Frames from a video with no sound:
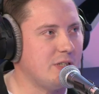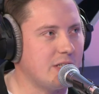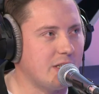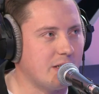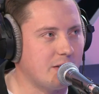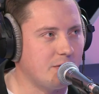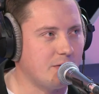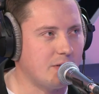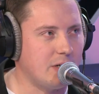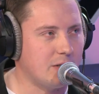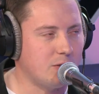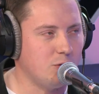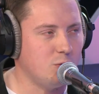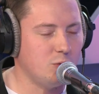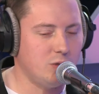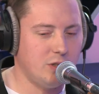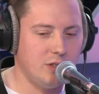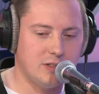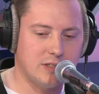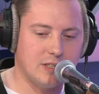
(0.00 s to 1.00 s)
я так как-то
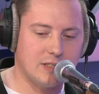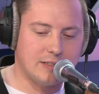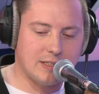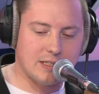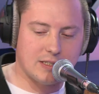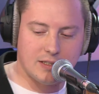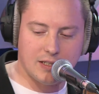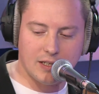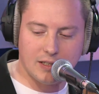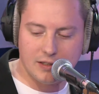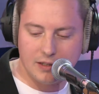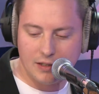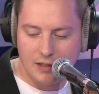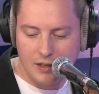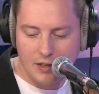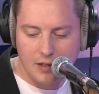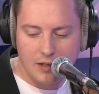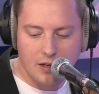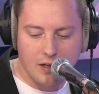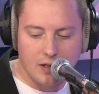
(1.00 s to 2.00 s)
умудрился создать,
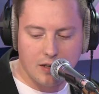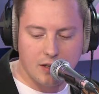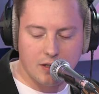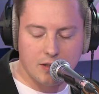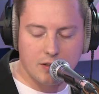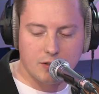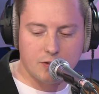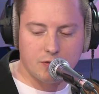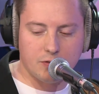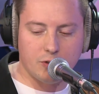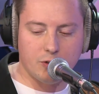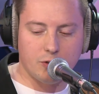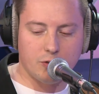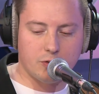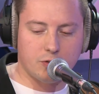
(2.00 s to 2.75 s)
а, свой,